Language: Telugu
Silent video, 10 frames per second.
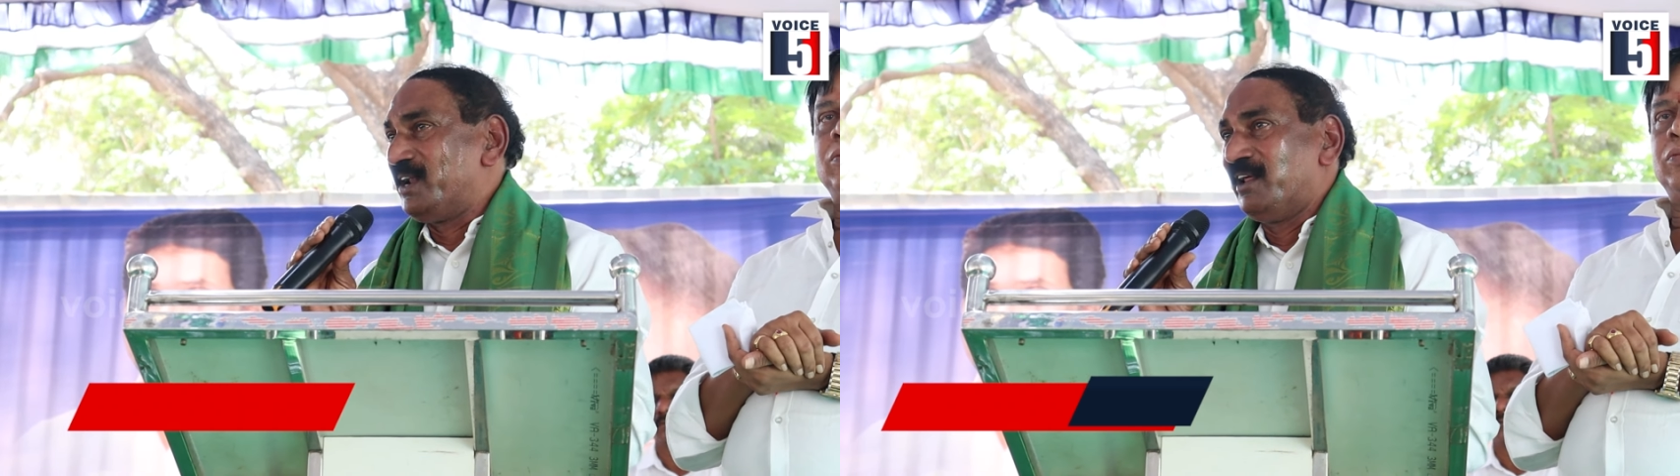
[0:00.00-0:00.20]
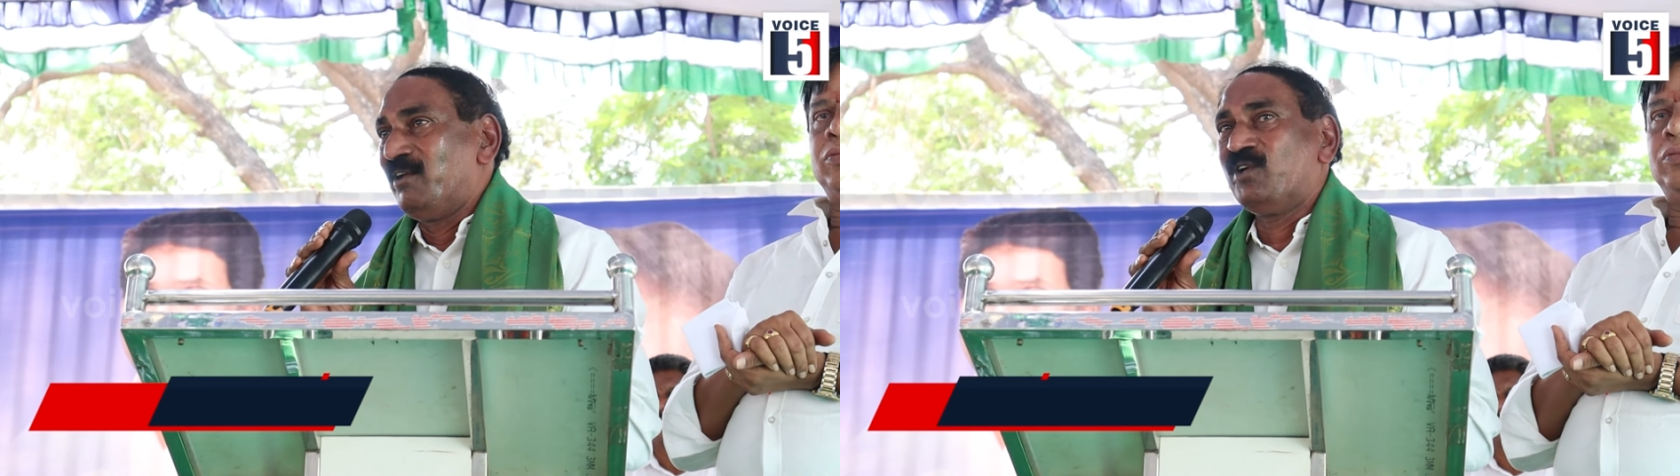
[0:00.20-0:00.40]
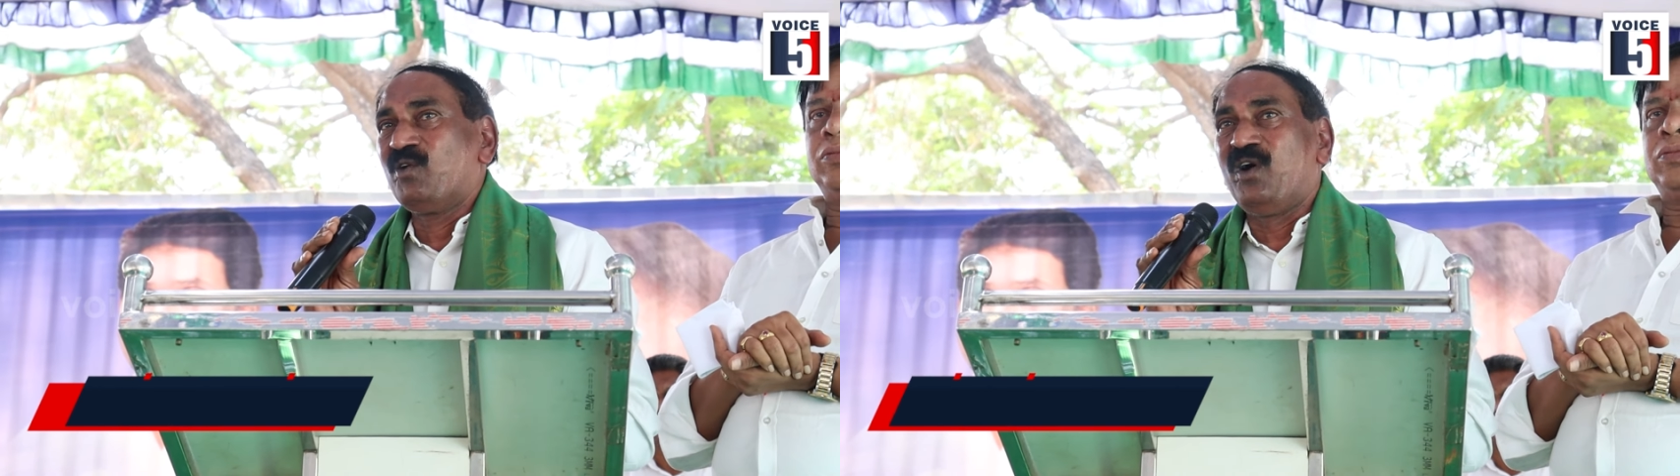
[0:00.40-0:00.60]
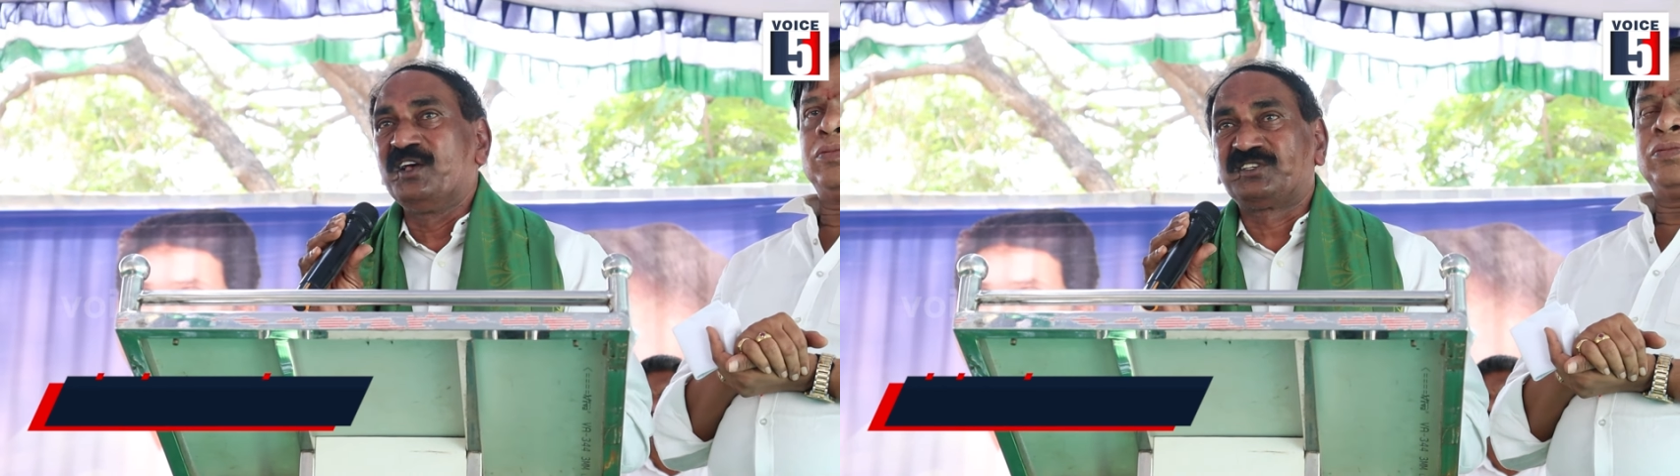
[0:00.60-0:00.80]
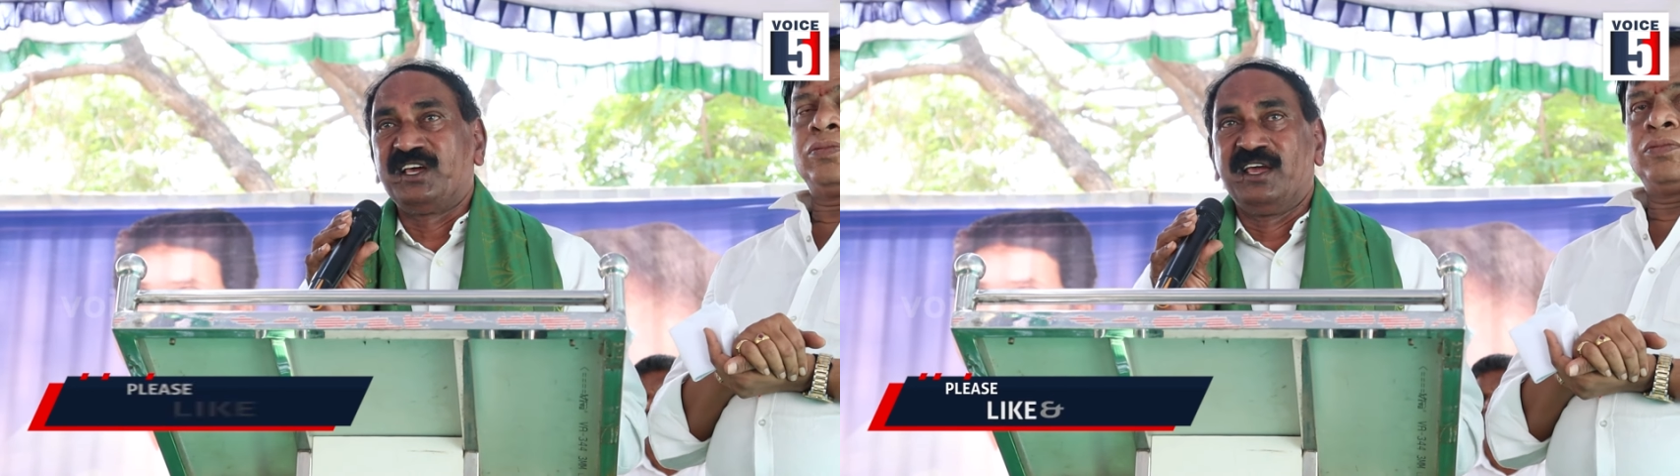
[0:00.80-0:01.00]
మన నెల్లూరు
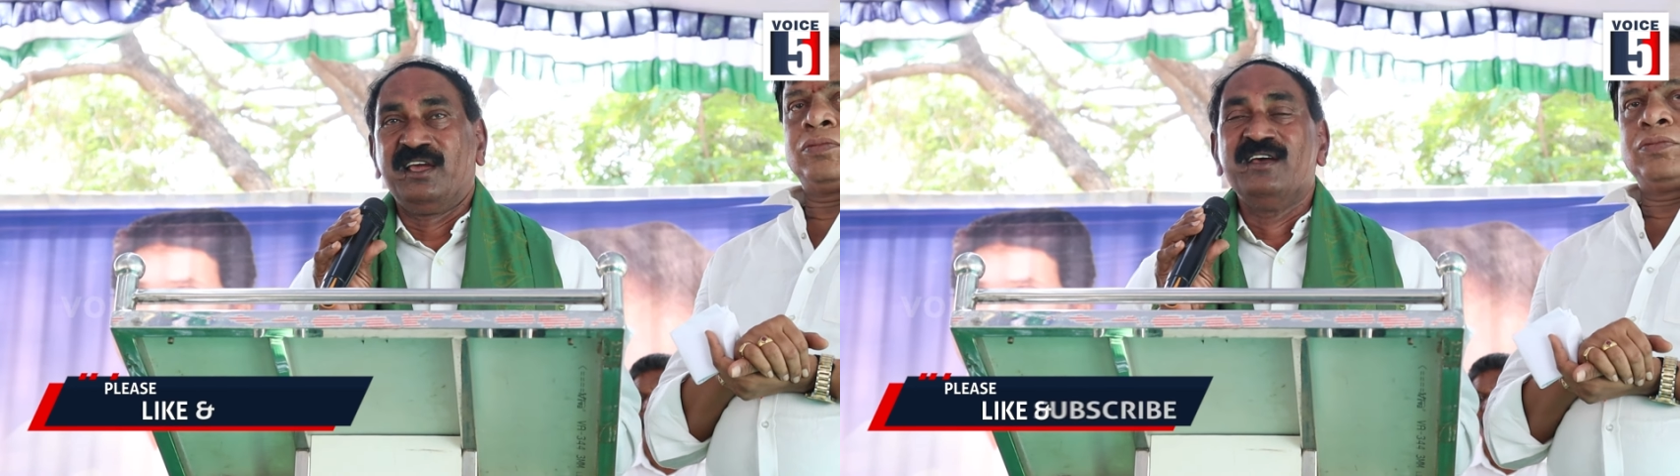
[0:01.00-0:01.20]
వాసి